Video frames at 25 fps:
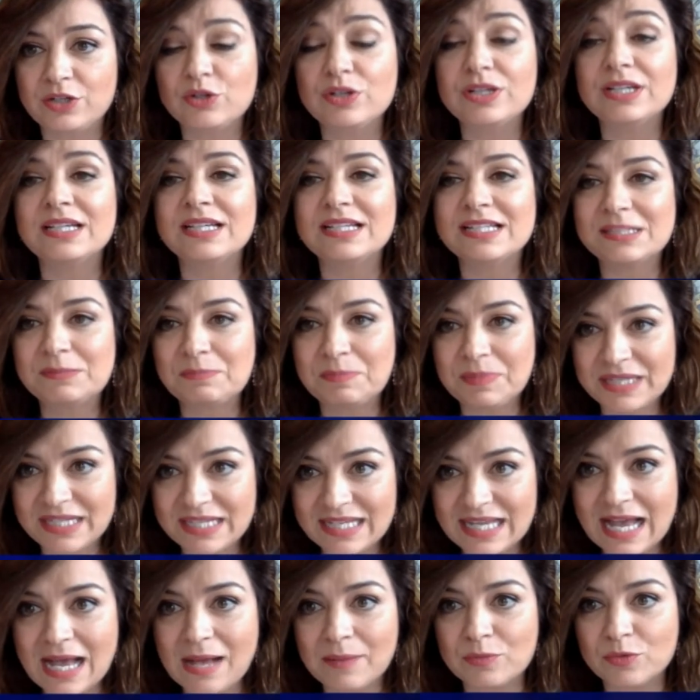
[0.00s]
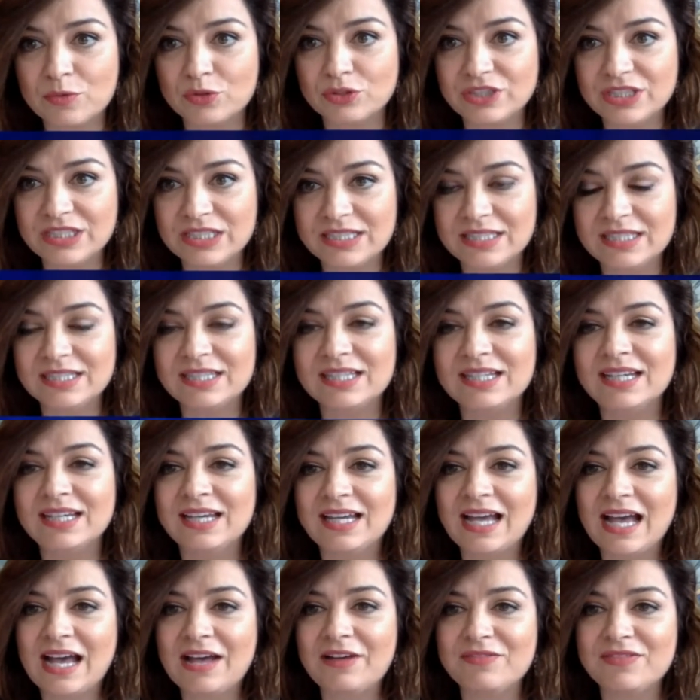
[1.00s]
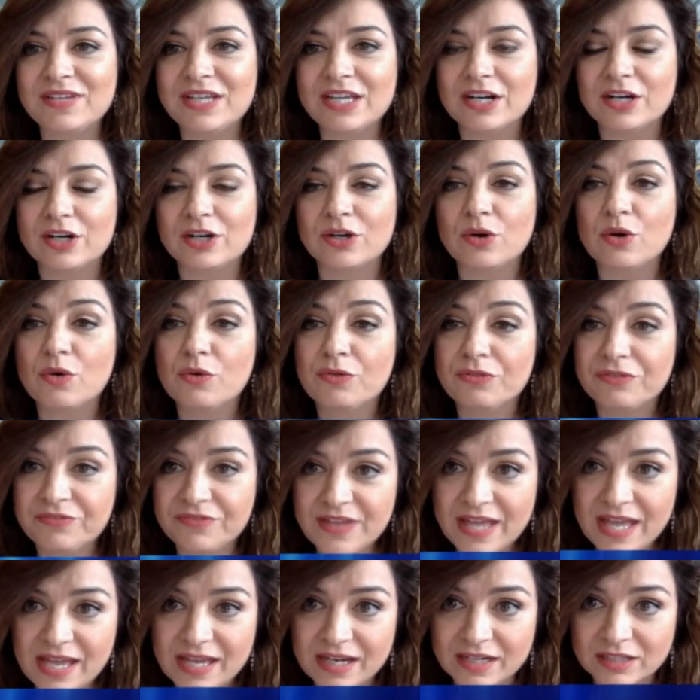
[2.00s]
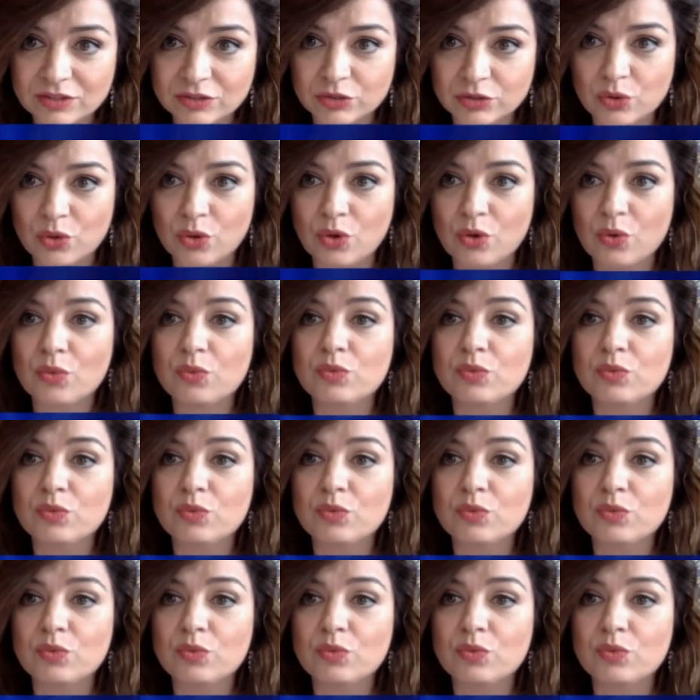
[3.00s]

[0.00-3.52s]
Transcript: Noi speriamo di aver offerto